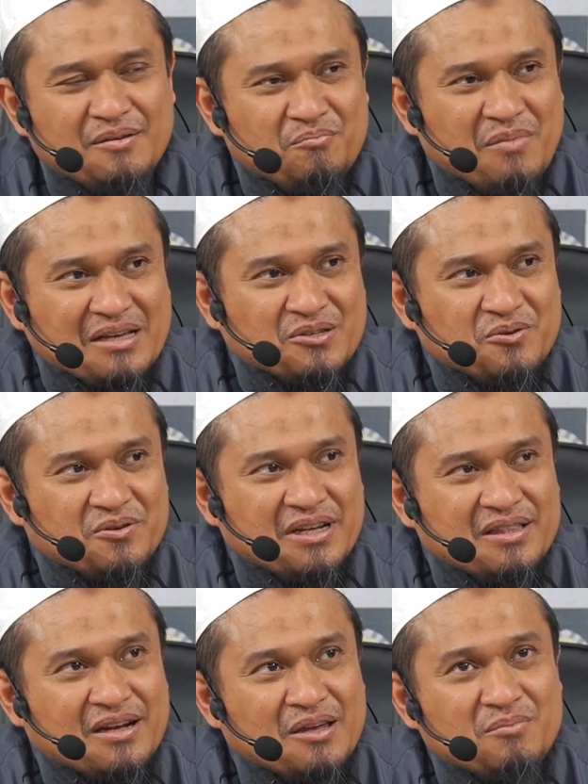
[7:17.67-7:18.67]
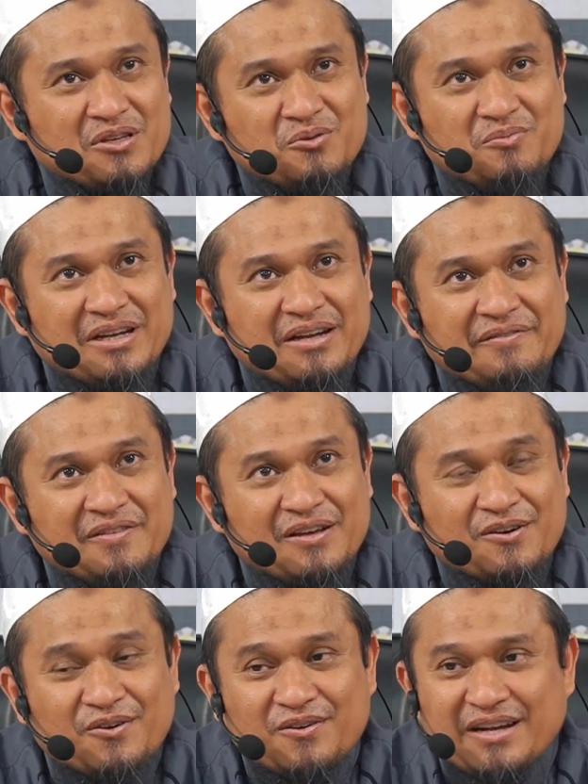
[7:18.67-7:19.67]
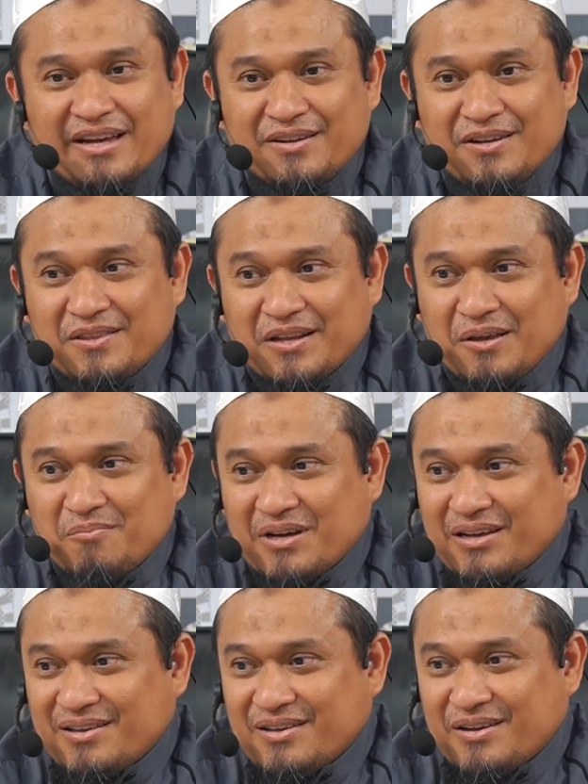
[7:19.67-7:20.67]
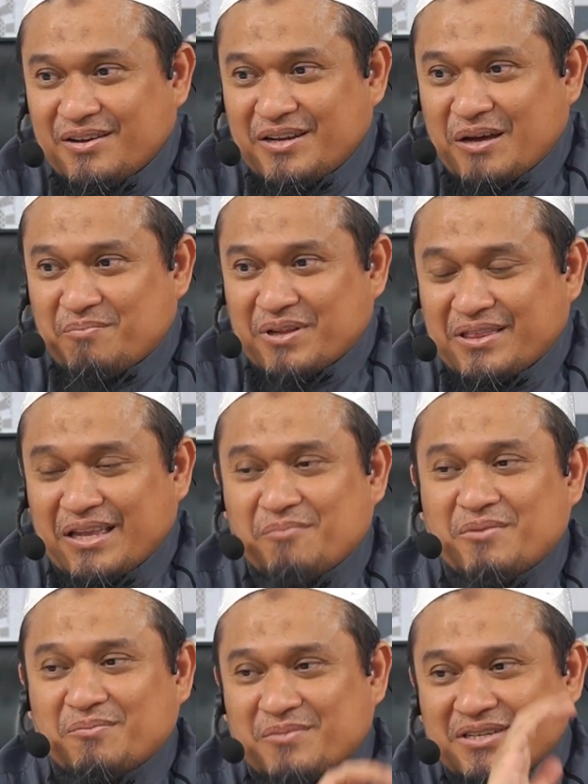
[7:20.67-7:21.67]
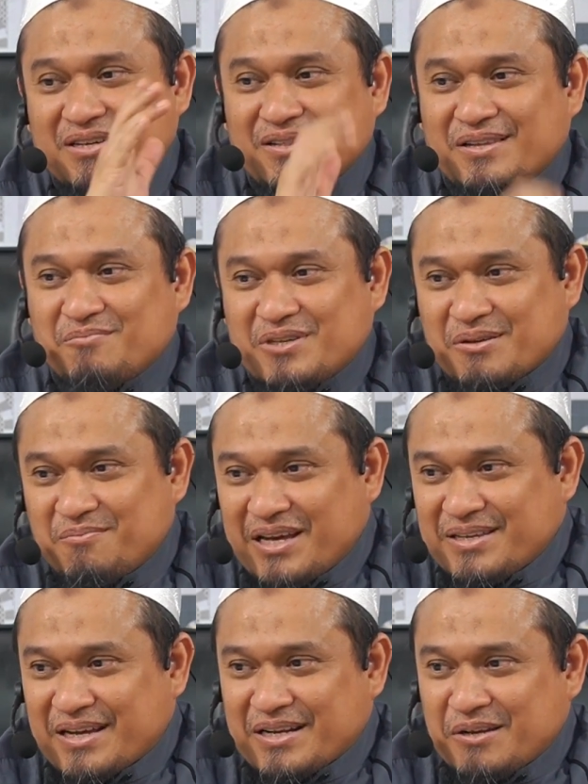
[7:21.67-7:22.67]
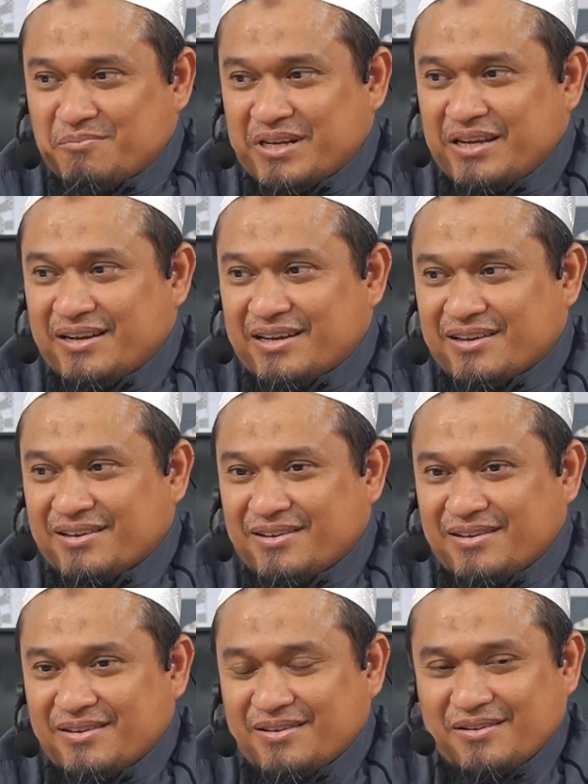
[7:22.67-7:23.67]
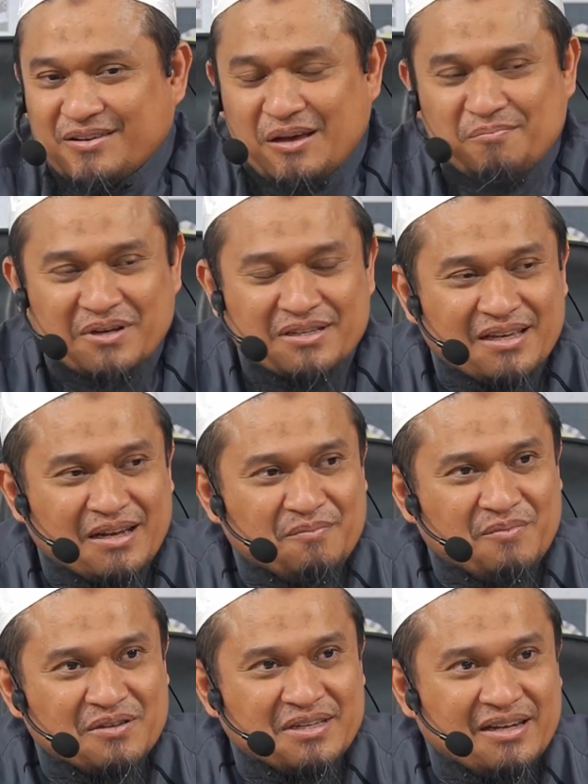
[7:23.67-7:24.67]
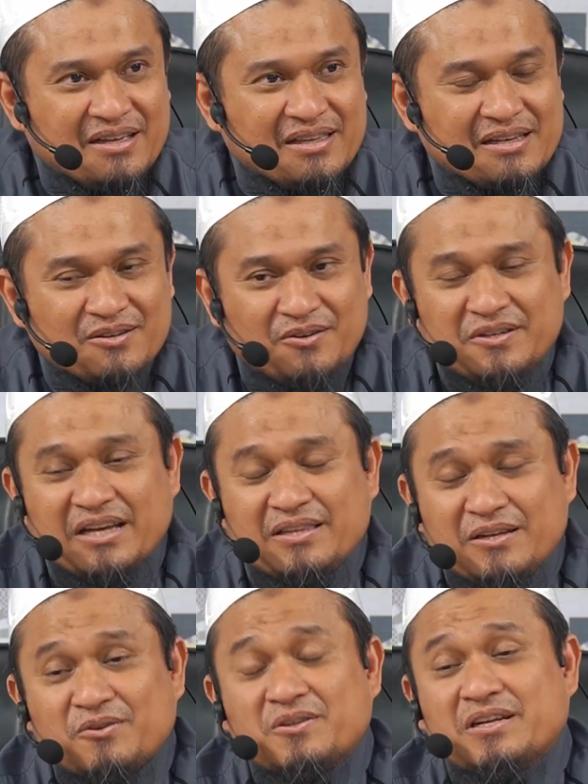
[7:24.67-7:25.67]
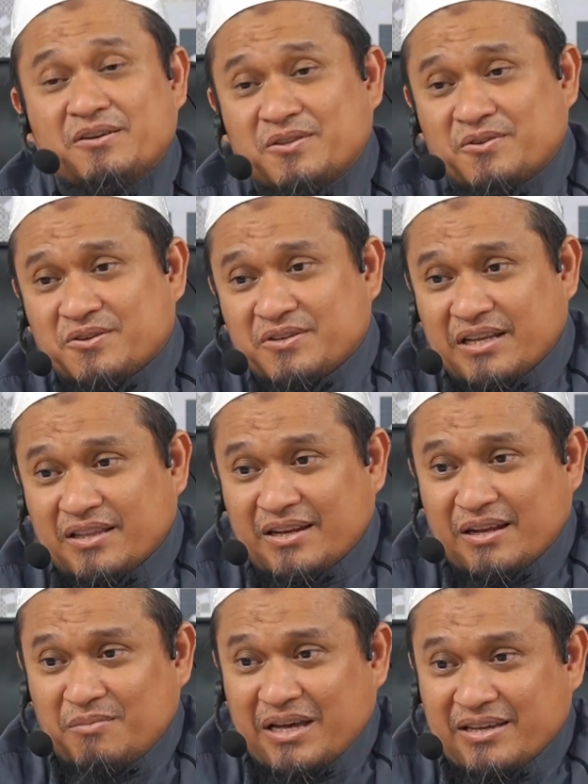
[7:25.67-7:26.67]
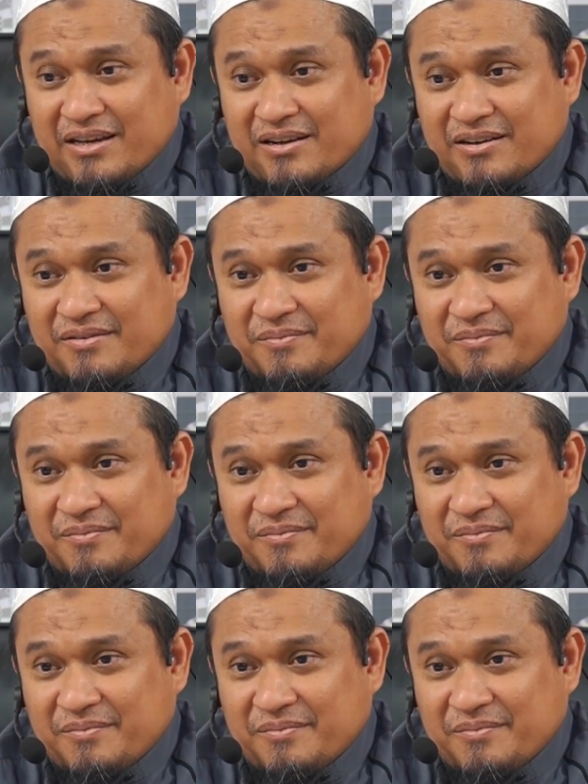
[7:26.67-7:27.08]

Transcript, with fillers: masuk diterima cuma daftar online diterima. Dapat nikmat Masya Allah bisa belajar di Medina. Dapat sana fasilitas. Kalau dia tidur, tidur terus nanti. Tidak belajar.